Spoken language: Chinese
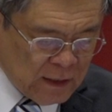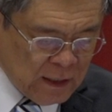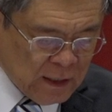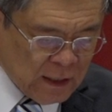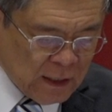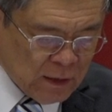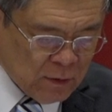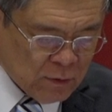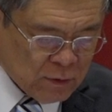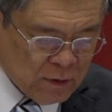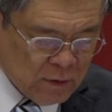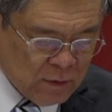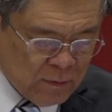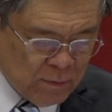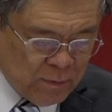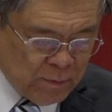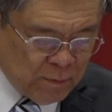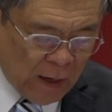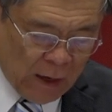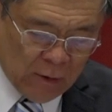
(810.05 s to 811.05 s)
其他都是
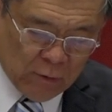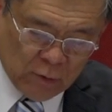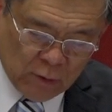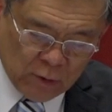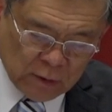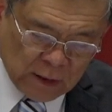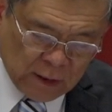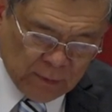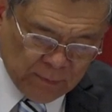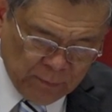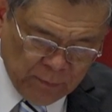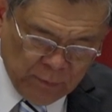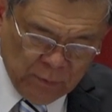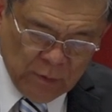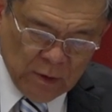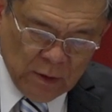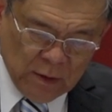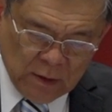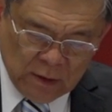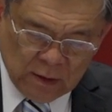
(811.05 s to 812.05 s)
保罗的
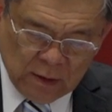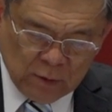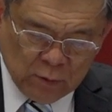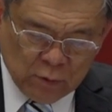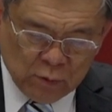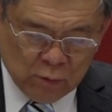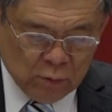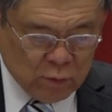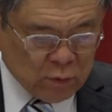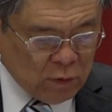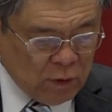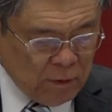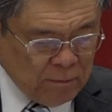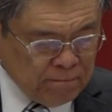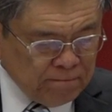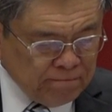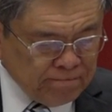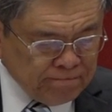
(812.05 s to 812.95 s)
的著作，